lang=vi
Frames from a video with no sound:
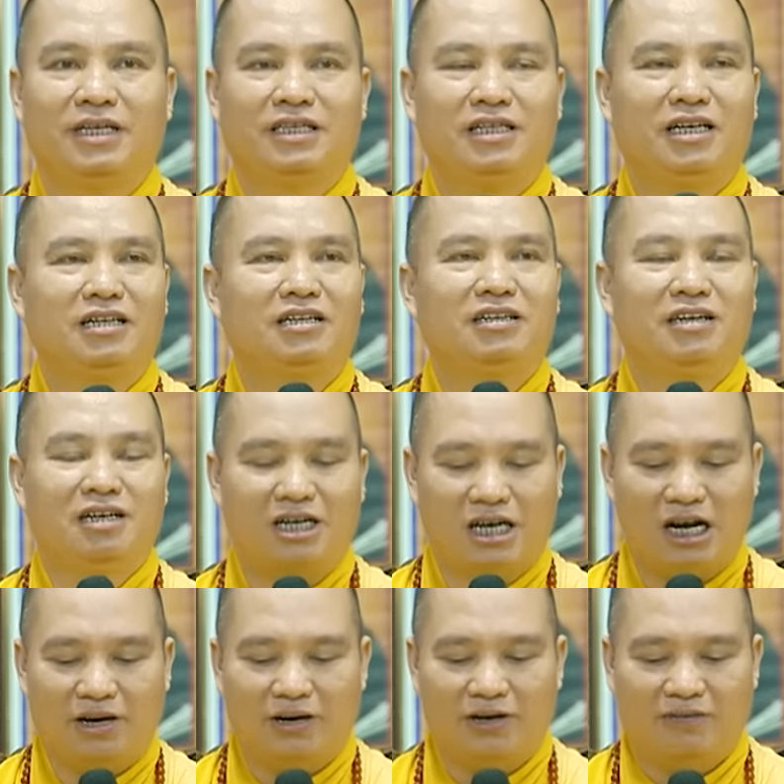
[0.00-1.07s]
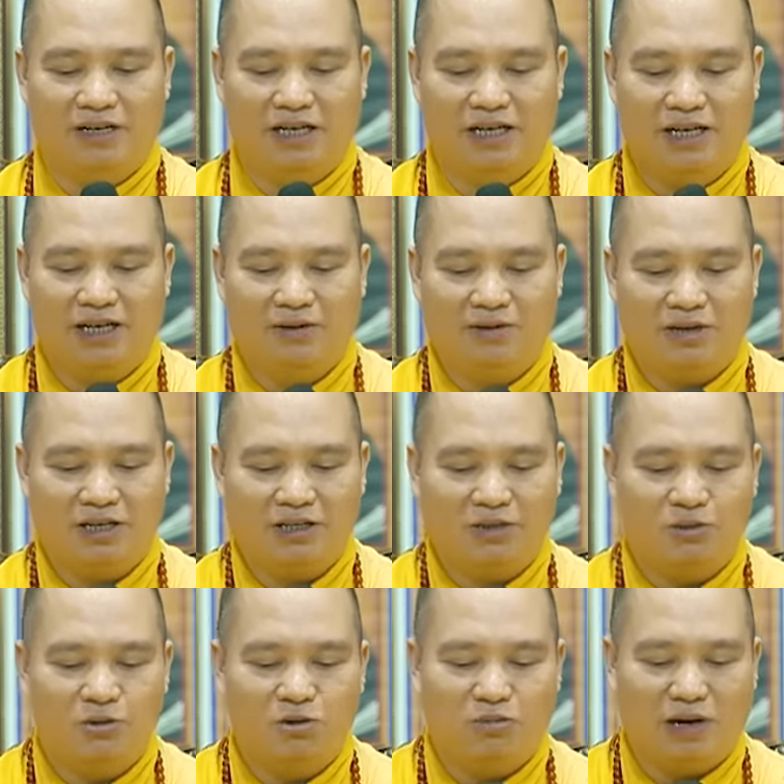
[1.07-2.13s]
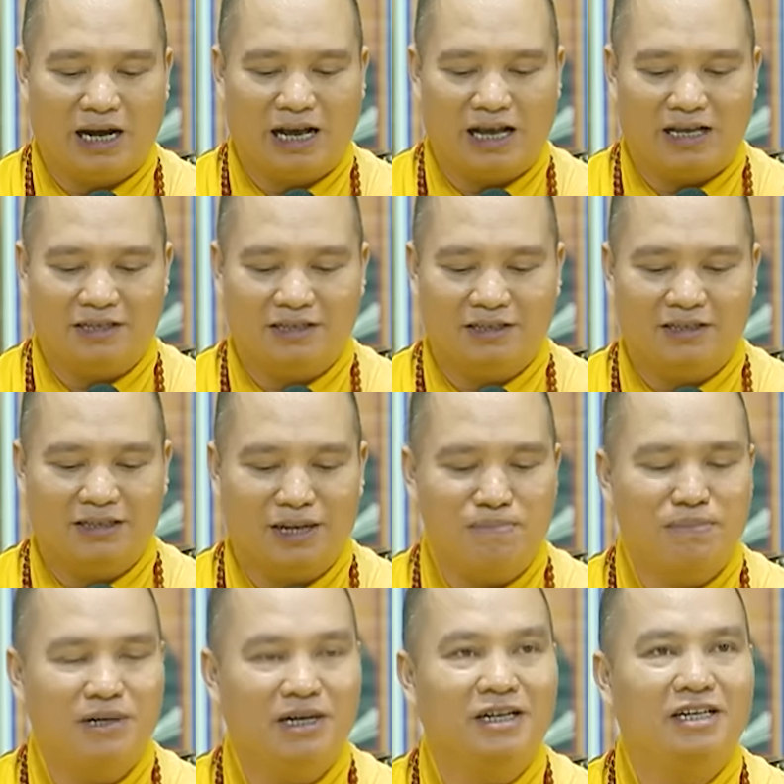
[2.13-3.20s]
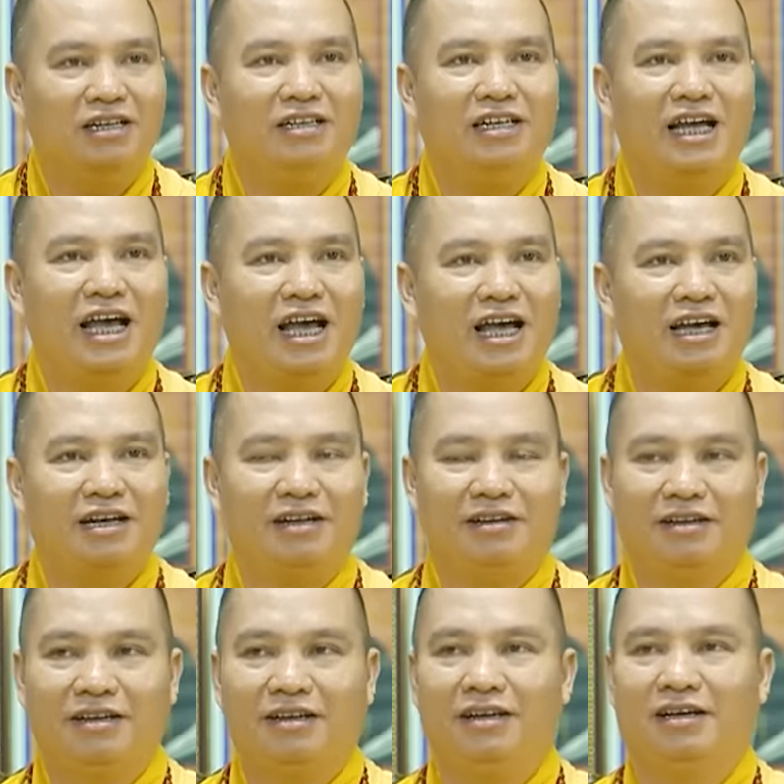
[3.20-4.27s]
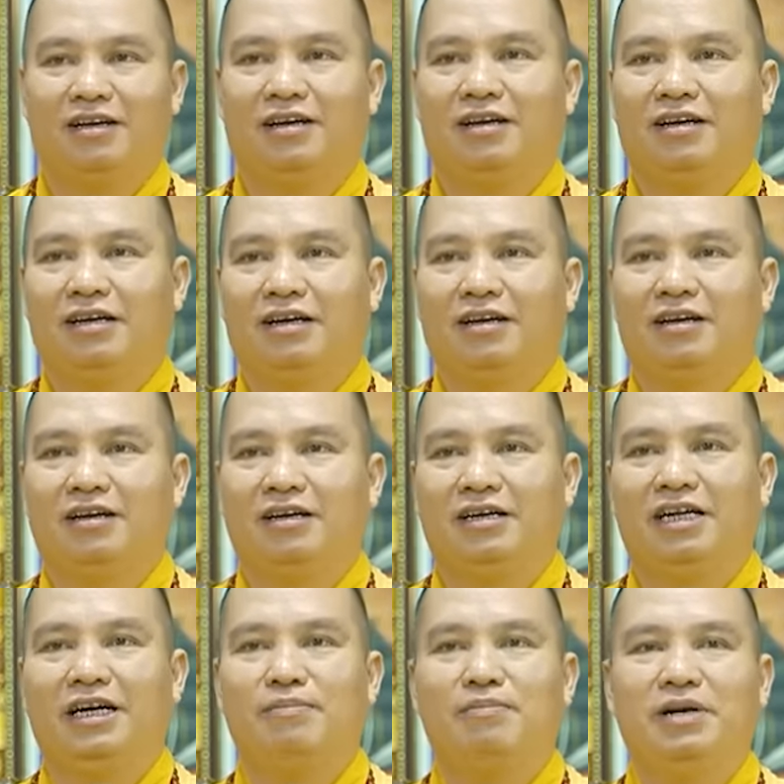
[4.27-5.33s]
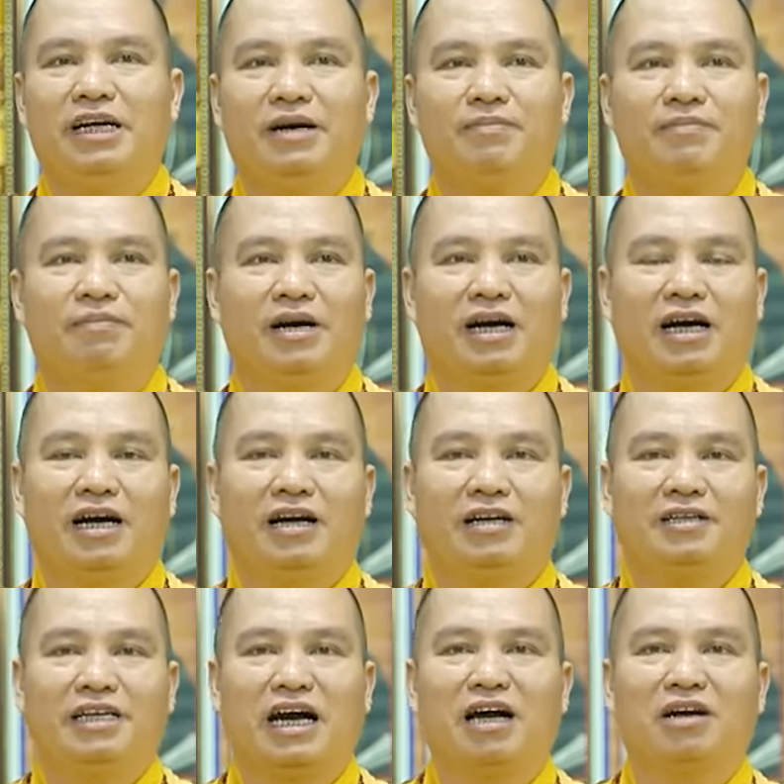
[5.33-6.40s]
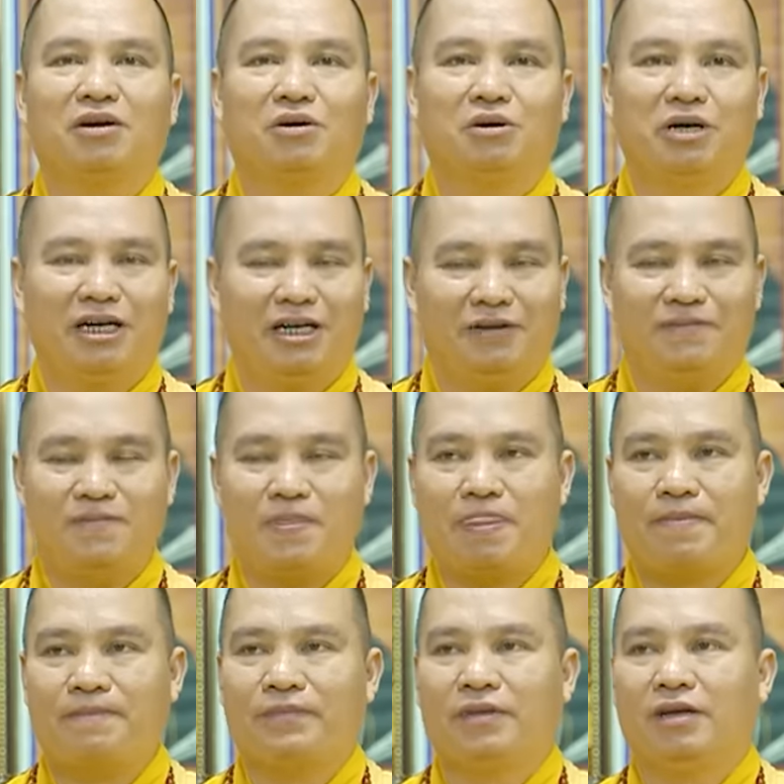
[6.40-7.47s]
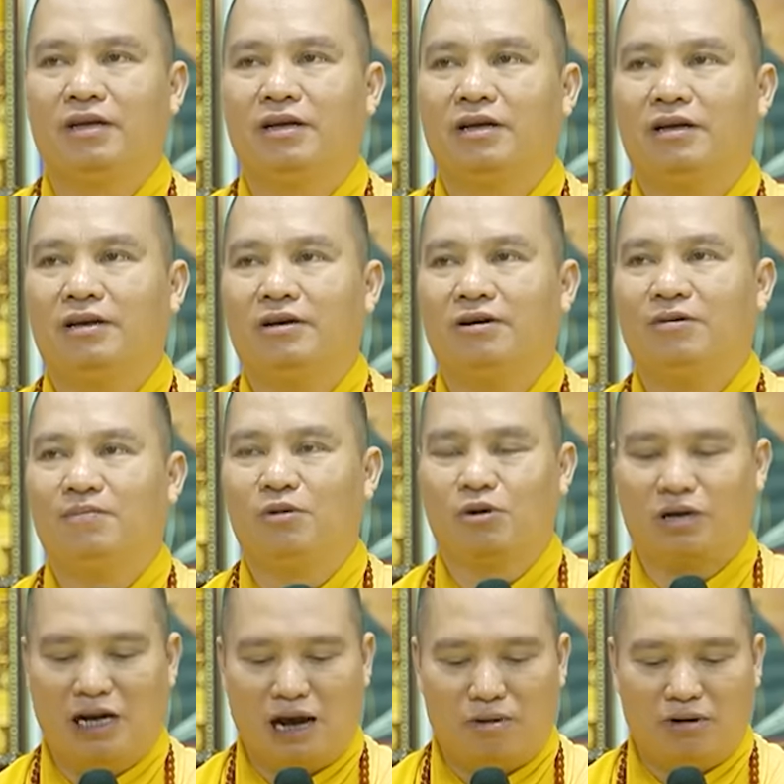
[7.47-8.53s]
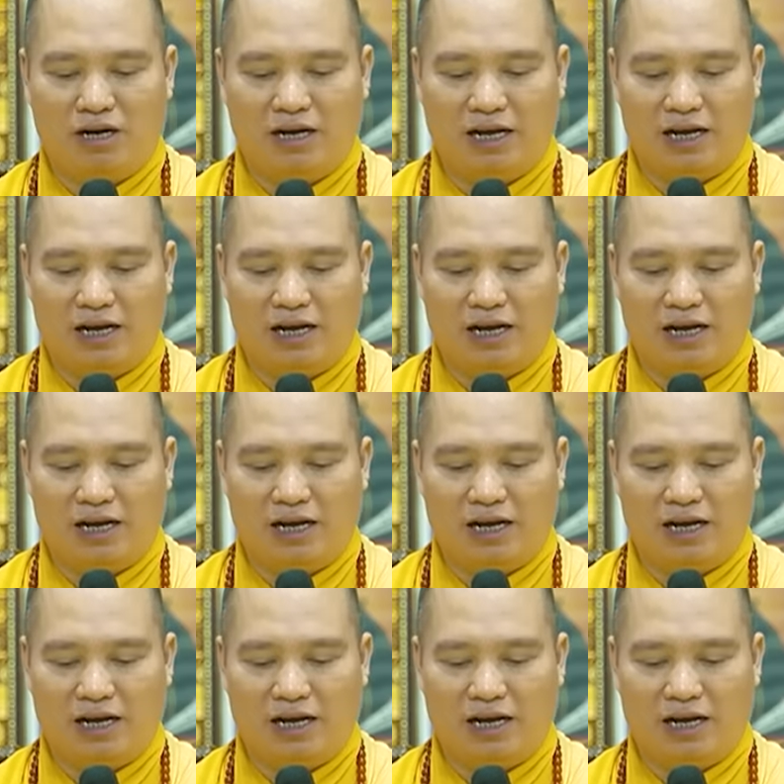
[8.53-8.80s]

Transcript: Xin thưa các quý vị, nếu tu mà giữ tâm được như thế, niệm niệm mà chẳng đổi, một lòng